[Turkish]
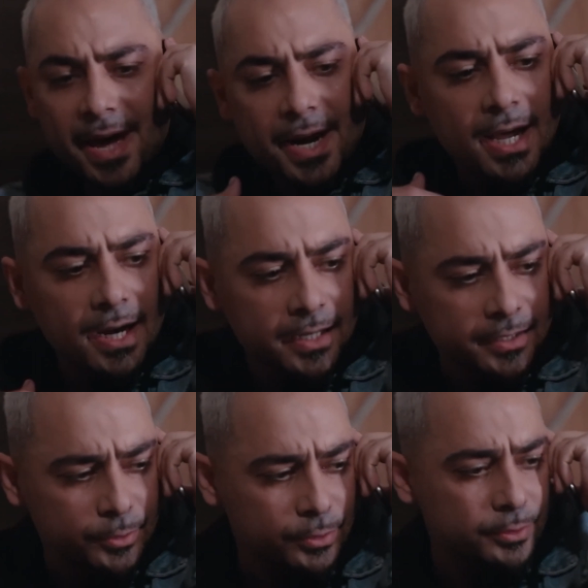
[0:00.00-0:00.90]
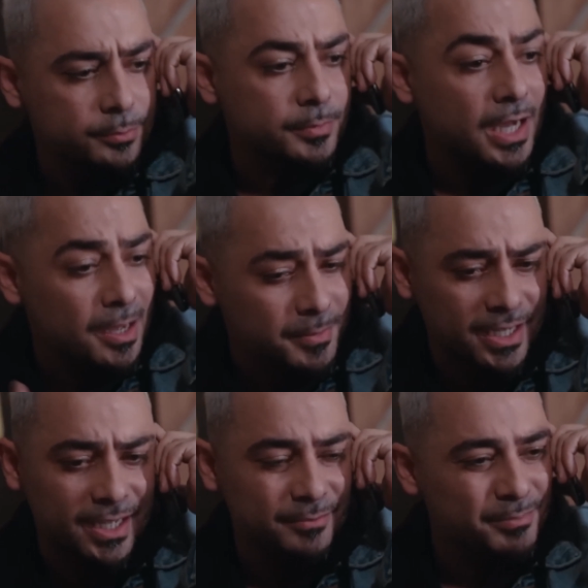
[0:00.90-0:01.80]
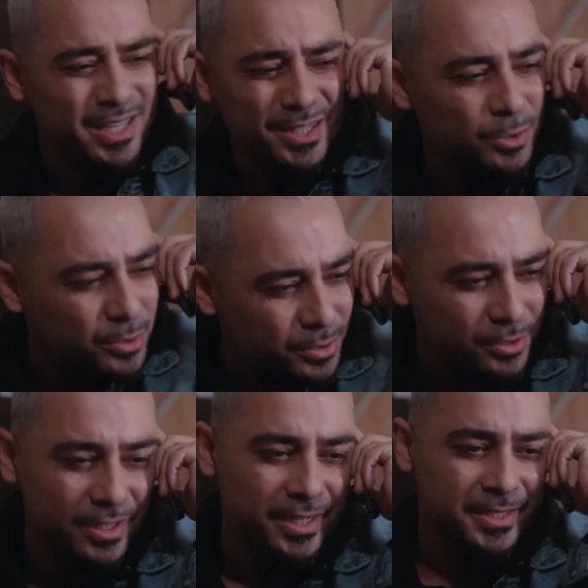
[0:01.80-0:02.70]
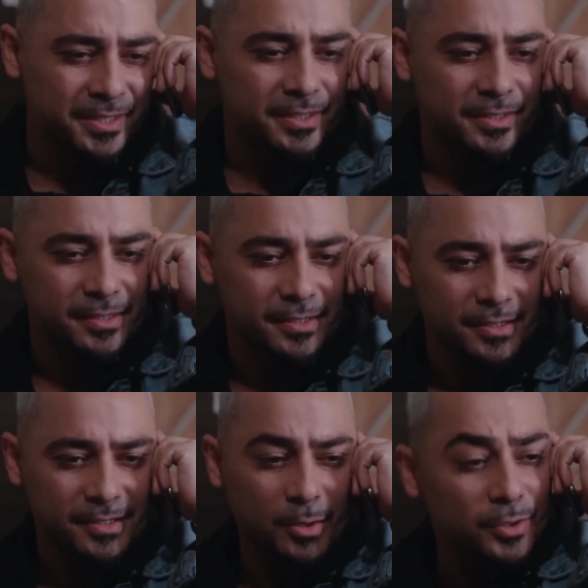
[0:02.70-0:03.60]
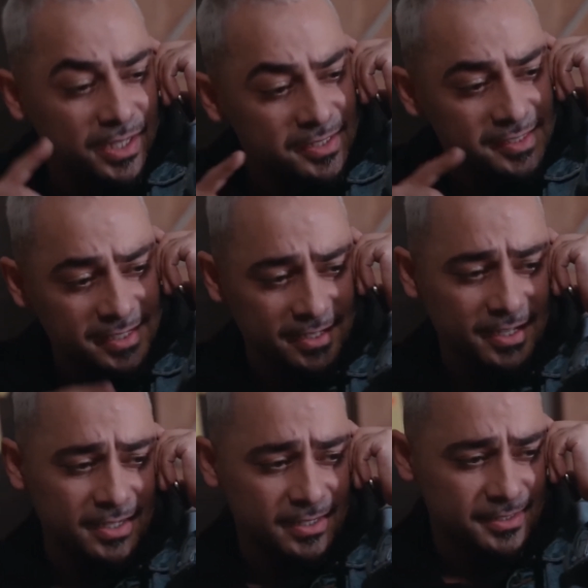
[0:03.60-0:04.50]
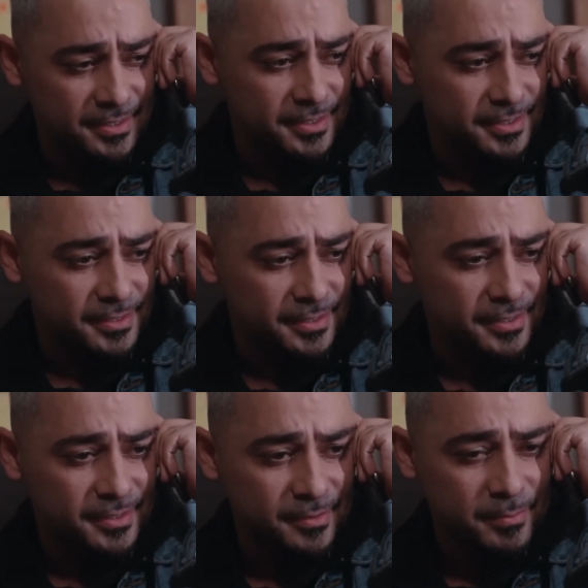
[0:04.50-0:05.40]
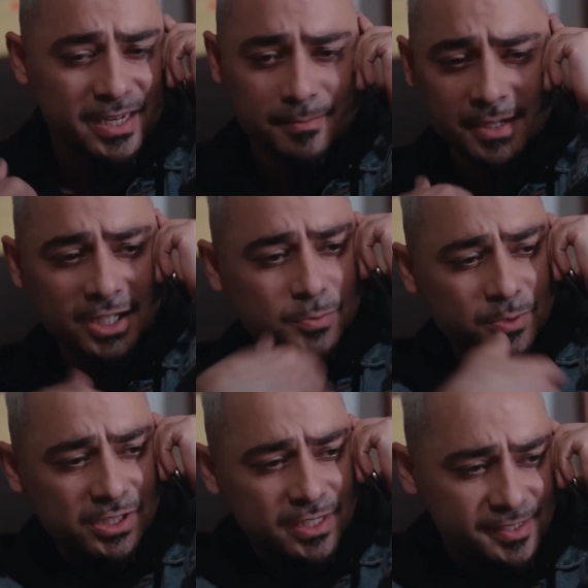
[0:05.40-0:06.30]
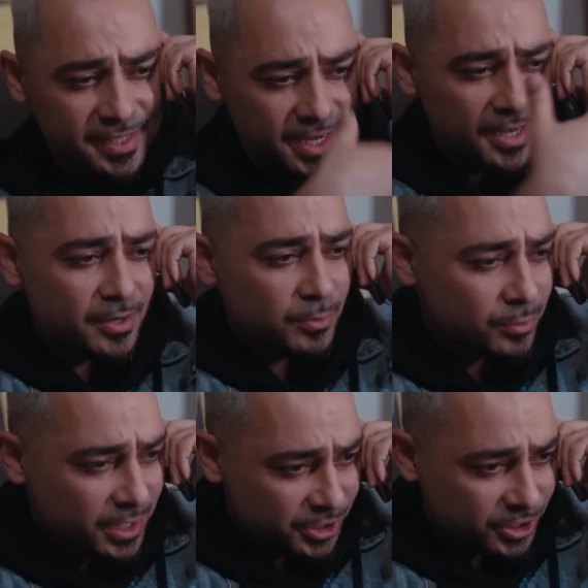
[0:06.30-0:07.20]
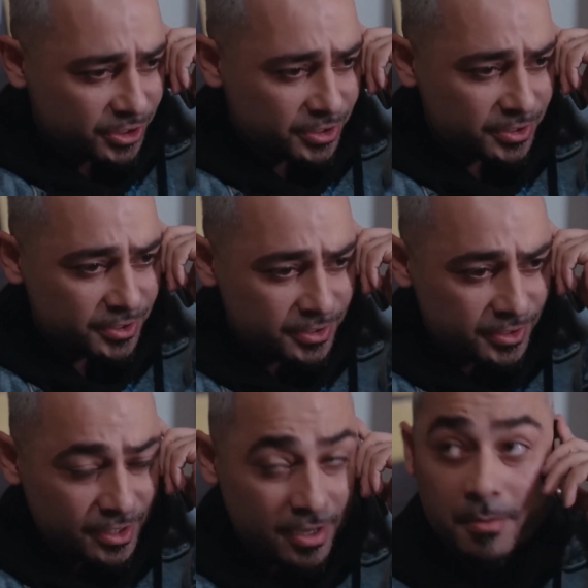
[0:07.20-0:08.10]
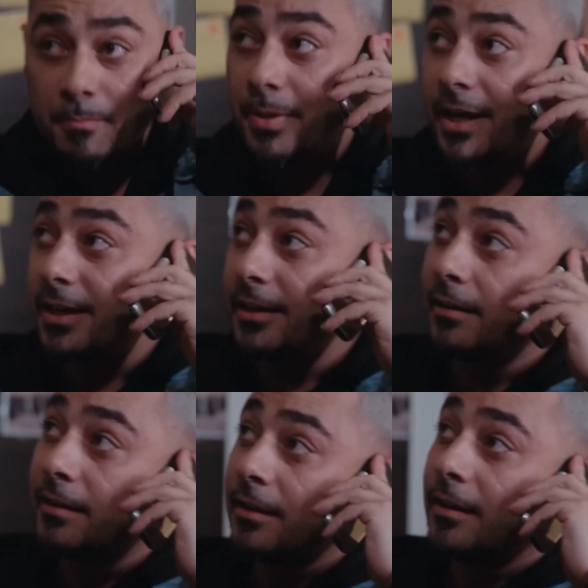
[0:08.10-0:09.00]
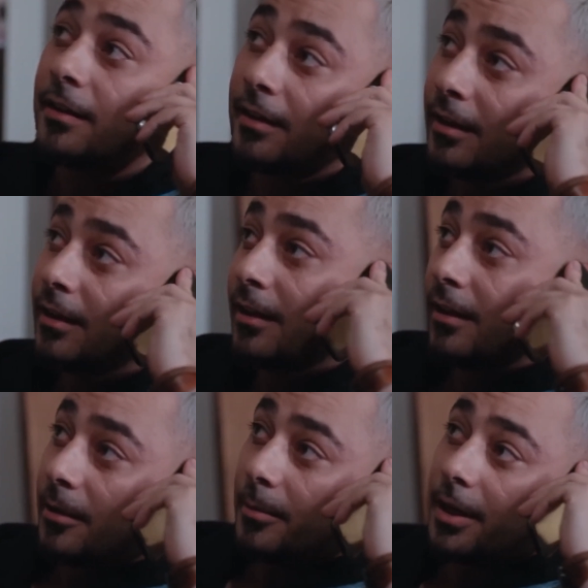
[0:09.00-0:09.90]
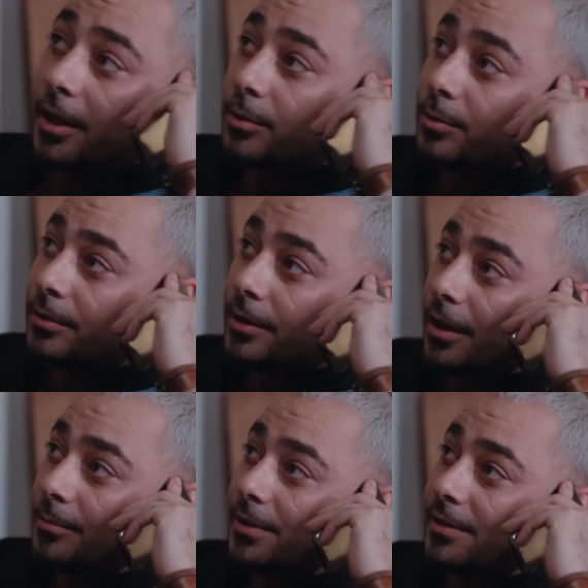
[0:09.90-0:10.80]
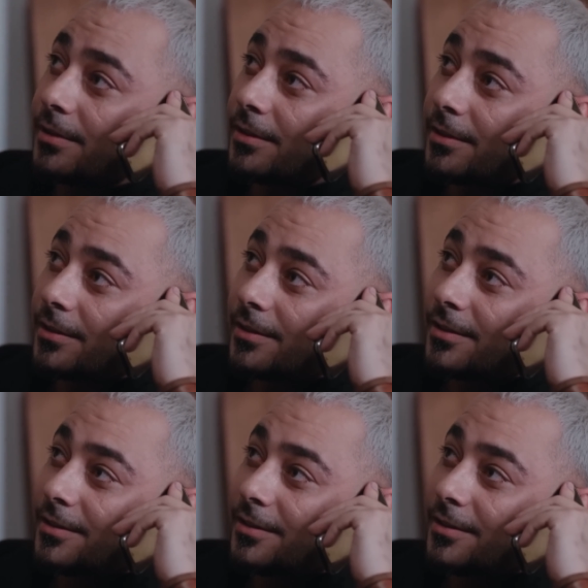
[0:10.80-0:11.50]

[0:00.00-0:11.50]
Ben hallediyorum ama beni yoruyorlar. Onları sen hallet. Benim geçmişle sen uğraş. Ben ben Akgün'ün abisi.